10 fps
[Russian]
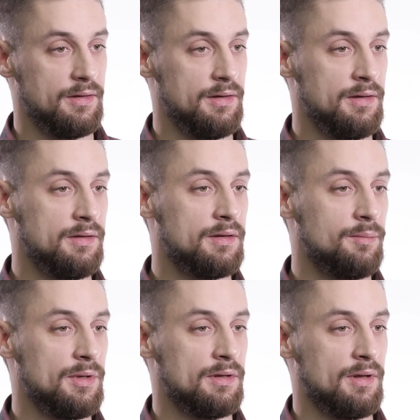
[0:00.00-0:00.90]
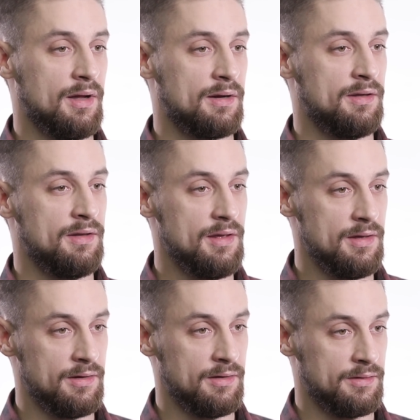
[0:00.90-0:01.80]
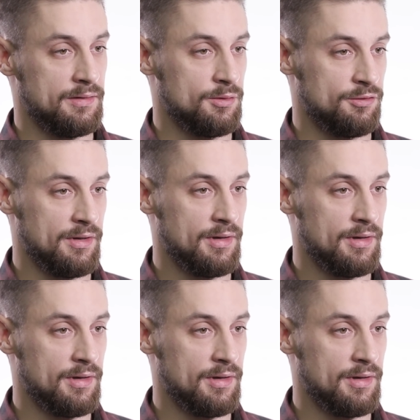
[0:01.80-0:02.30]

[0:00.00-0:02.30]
И домен архей — это тоже